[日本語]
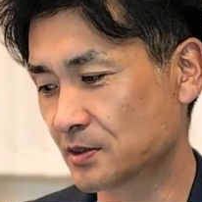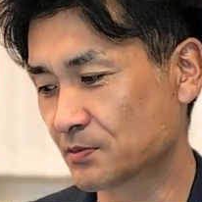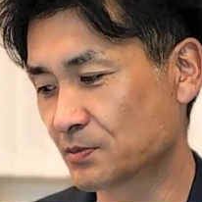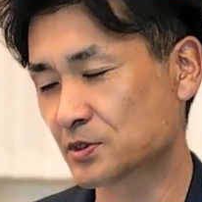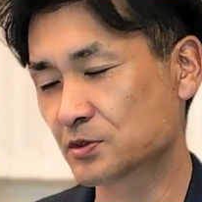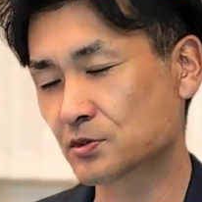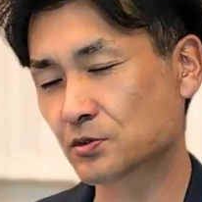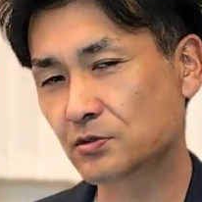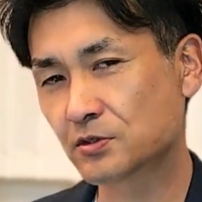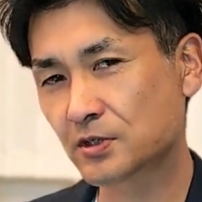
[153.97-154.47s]
まあ、
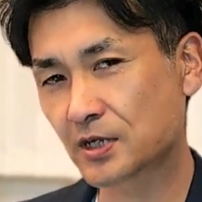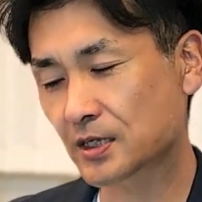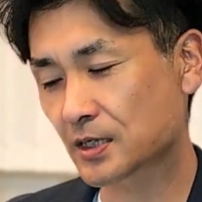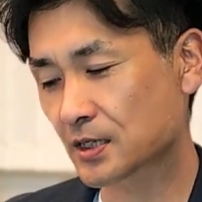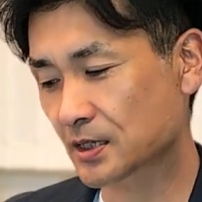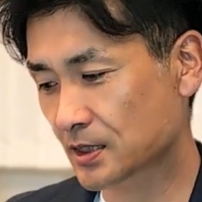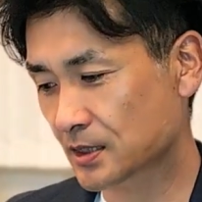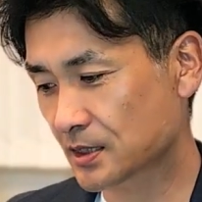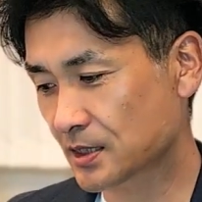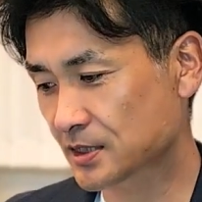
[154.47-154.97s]
その中
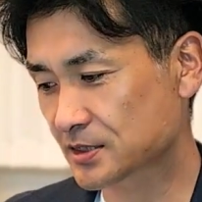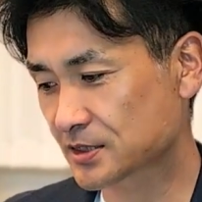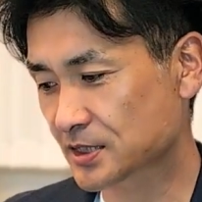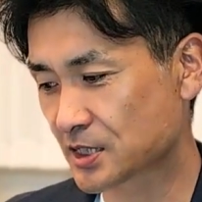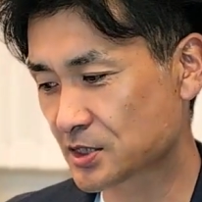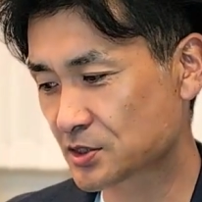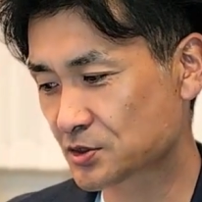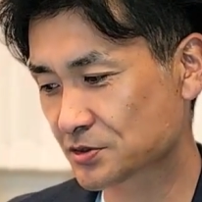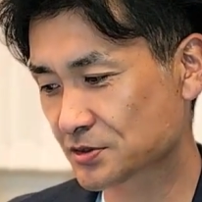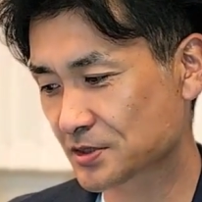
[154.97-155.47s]
から
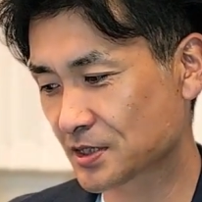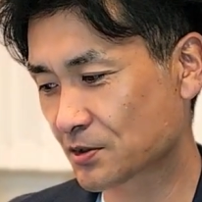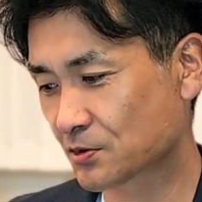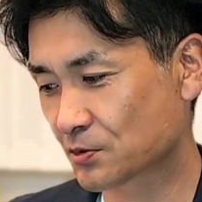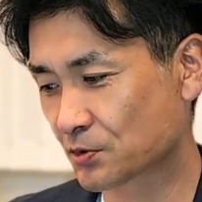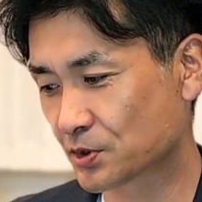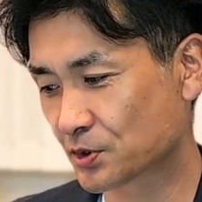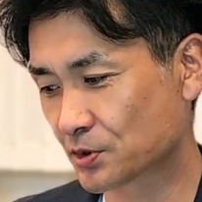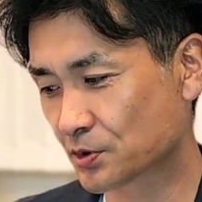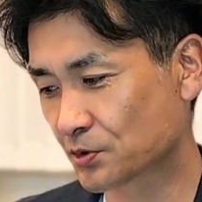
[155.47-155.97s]
最終選
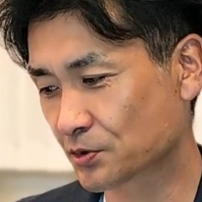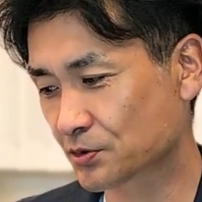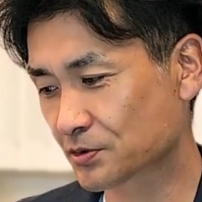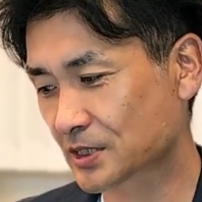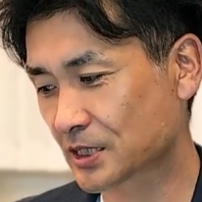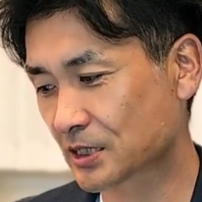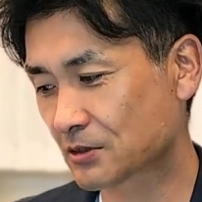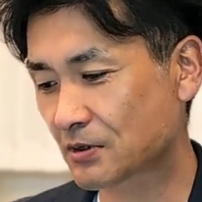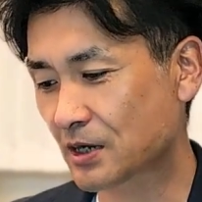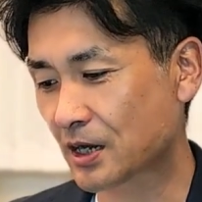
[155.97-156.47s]
考に残っ
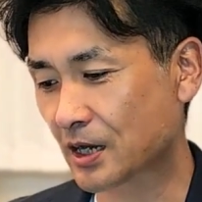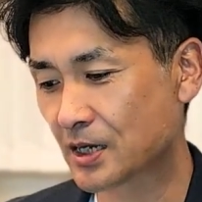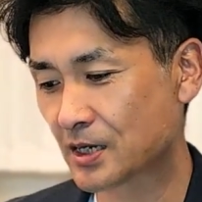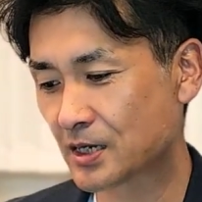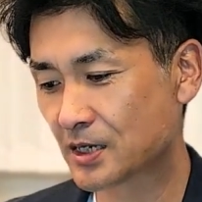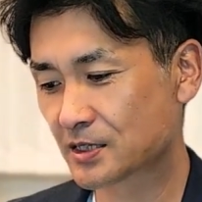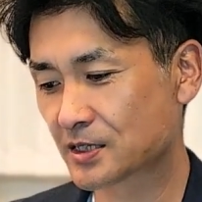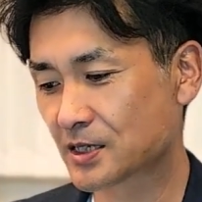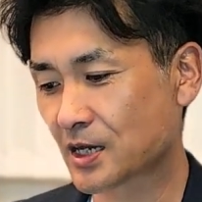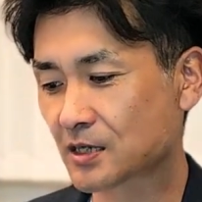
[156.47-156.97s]
たのが
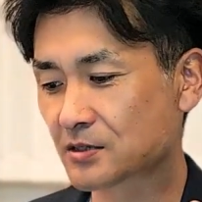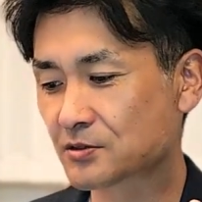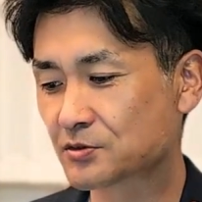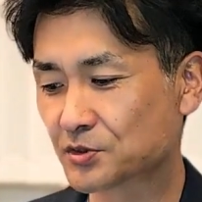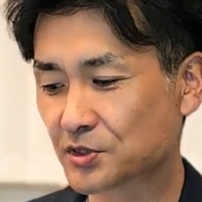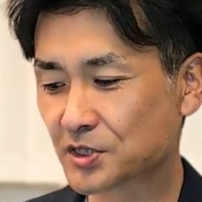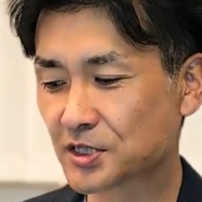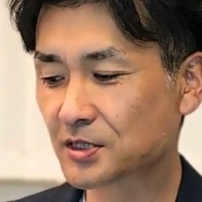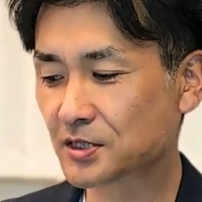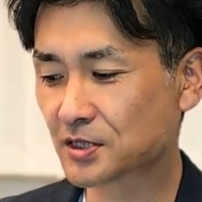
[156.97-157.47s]
ひゃく
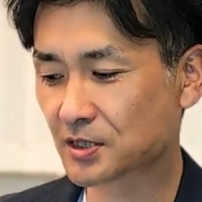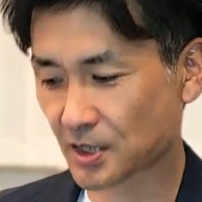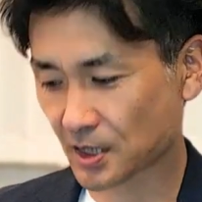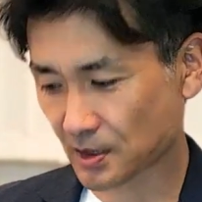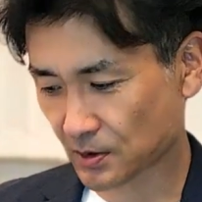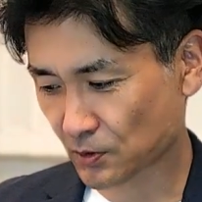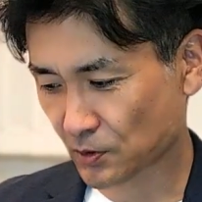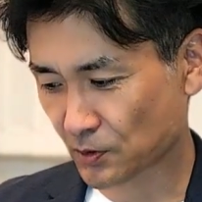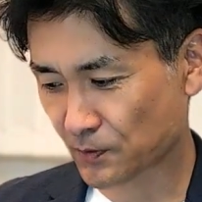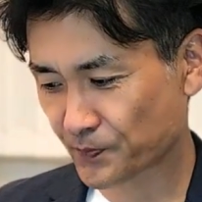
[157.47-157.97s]
いっけんと、